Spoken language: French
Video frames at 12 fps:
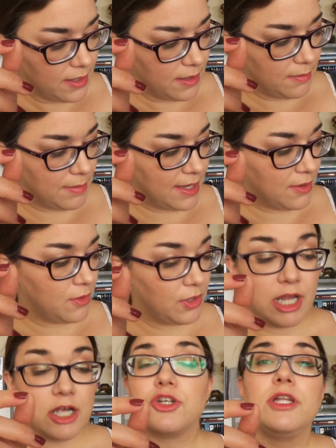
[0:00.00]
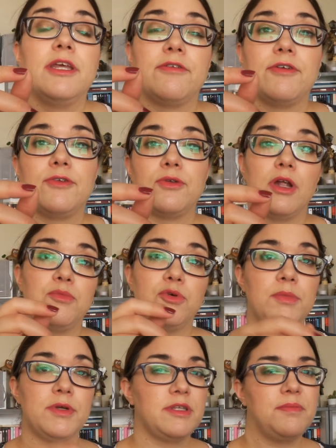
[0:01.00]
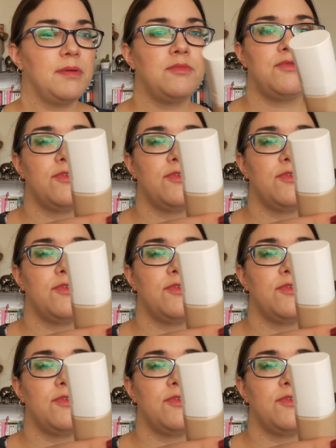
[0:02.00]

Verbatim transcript: Mais euh, il a un joli effet sur la peau, mais c'est pas mon fond